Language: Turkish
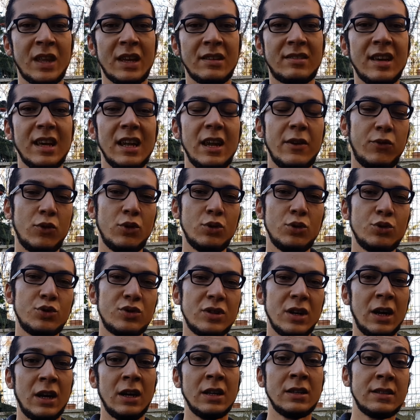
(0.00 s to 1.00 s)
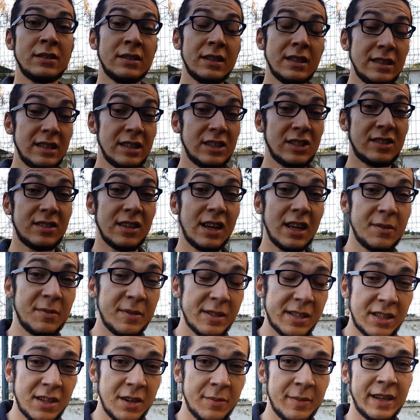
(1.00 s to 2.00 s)
telefonunuzu anında dijital
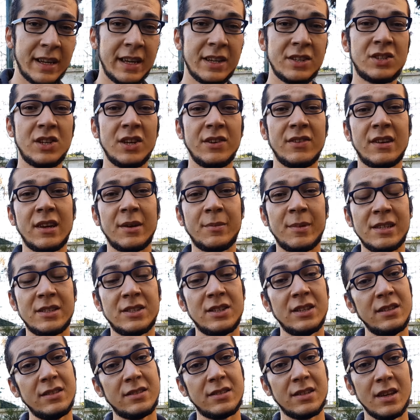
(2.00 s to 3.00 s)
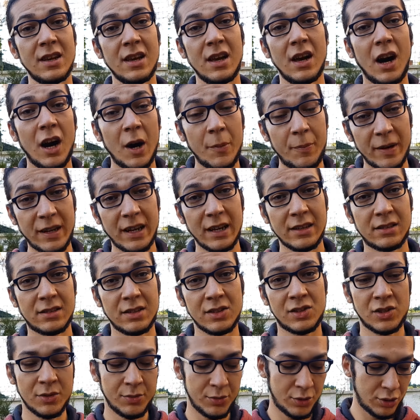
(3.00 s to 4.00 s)
bir kameraya çevirebileceğiniz aparat
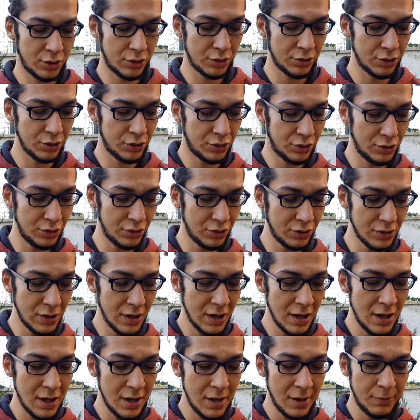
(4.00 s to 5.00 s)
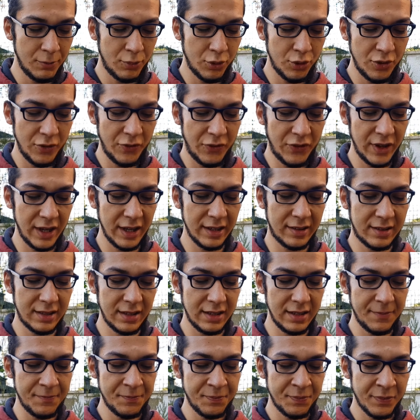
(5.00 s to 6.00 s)
taşımış oluyorsunuz. Bunun
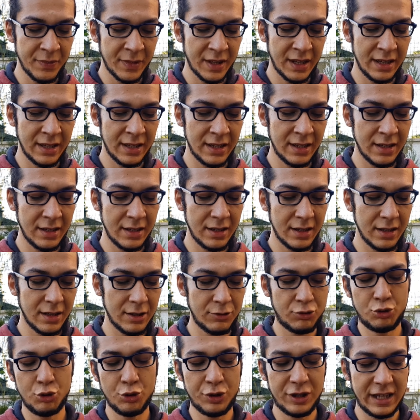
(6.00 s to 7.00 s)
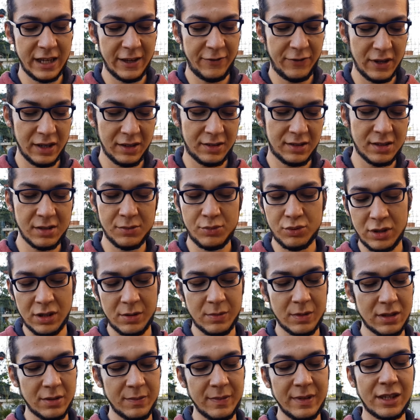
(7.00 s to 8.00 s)
fiyatı e, Türkiye fiyatını
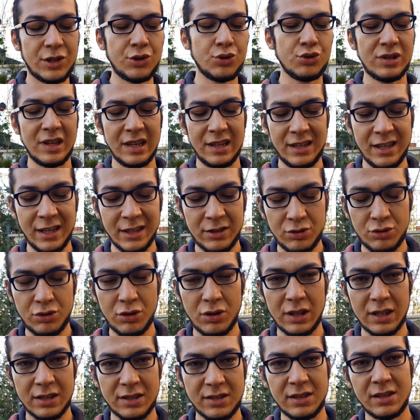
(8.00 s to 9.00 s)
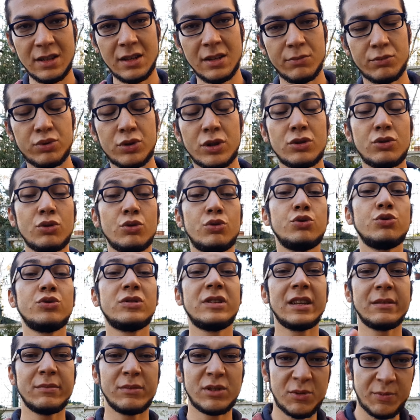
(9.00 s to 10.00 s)
bulamadım. 257 dolar. Bu da
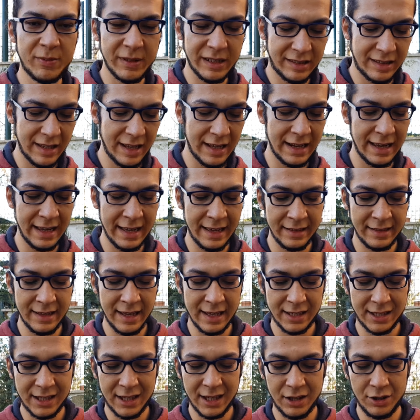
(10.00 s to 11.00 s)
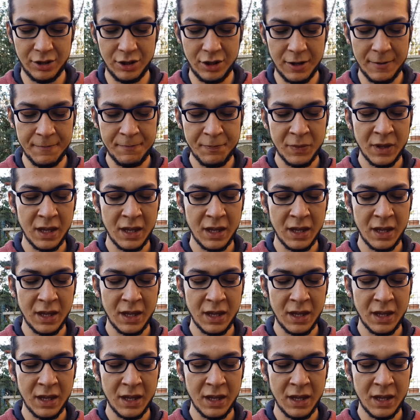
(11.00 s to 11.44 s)
971 TL'ye denk geliyor.